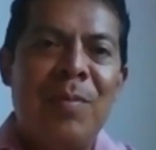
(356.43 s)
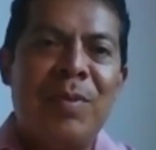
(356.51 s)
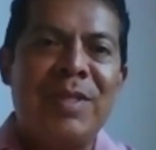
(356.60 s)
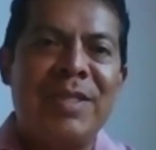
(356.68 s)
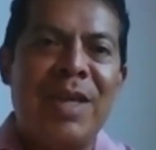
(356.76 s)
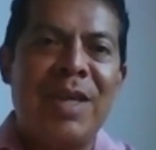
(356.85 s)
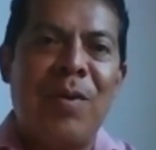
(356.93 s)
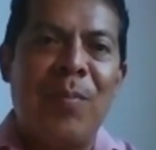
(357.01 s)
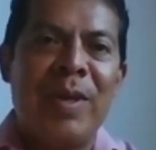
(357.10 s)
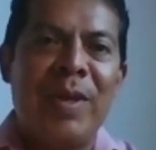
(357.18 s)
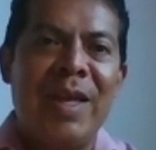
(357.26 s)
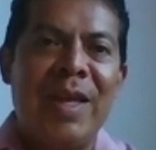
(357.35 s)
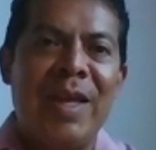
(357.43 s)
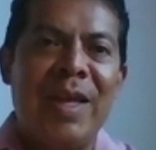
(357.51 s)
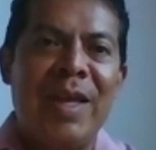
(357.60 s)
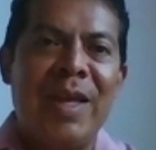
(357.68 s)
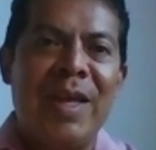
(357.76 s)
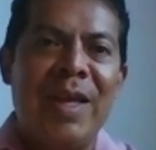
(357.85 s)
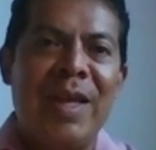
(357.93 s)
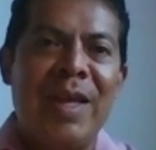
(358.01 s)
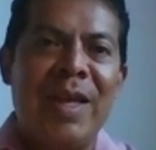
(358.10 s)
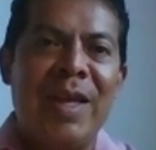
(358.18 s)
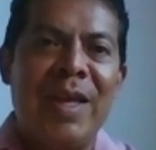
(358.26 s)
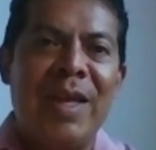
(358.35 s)
pues se acompañar de estas
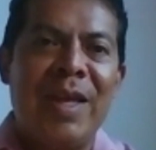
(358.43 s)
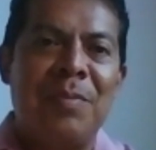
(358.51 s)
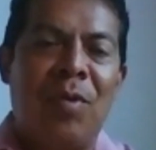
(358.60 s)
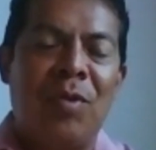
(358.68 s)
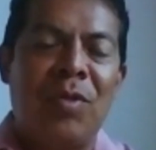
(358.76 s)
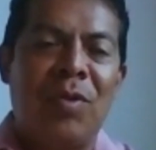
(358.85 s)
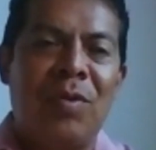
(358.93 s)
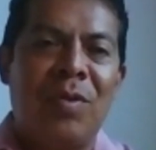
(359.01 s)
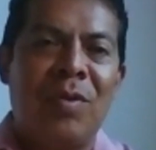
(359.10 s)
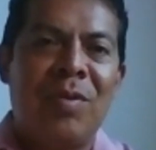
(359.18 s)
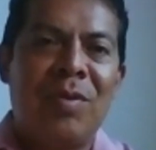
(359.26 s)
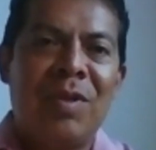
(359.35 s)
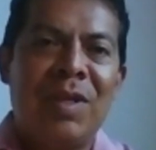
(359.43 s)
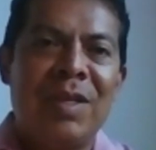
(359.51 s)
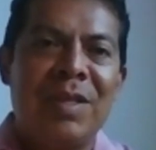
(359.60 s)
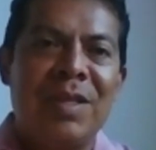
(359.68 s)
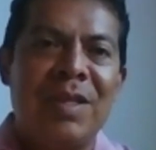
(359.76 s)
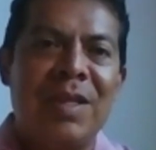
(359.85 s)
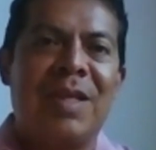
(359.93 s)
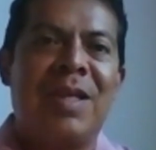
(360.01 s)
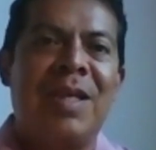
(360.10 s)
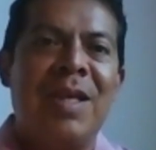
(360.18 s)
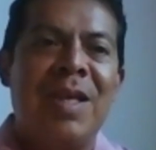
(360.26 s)
personas en moto, ¿no? Este,